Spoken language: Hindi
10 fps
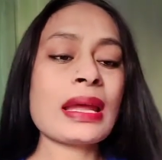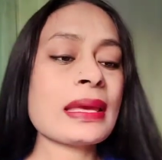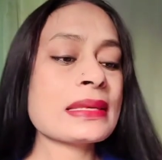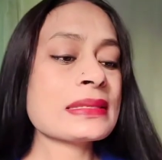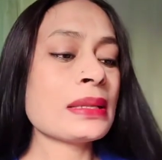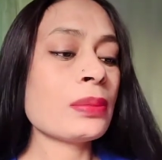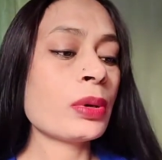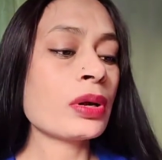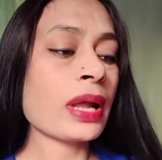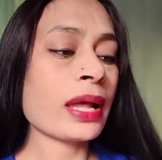तरह के
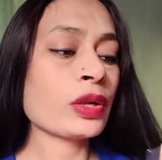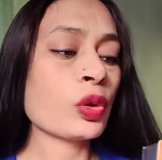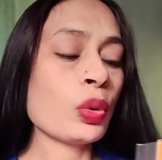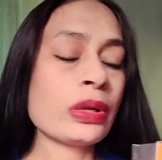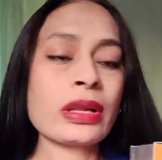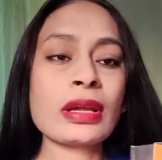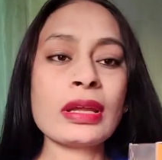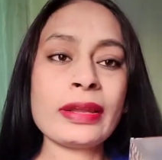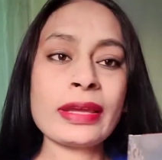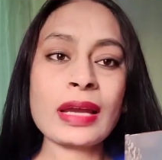सिल्वर एंड गोल्डन
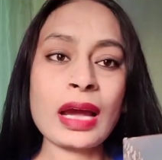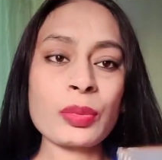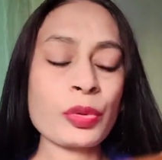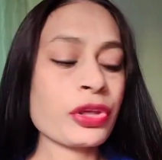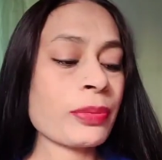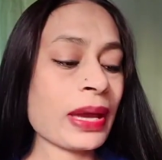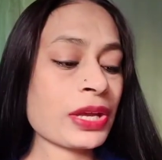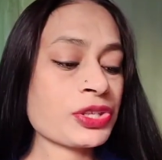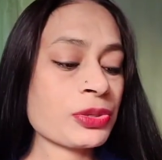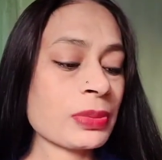कलर के कार्डबोर्ड की
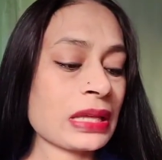पैकेजिंग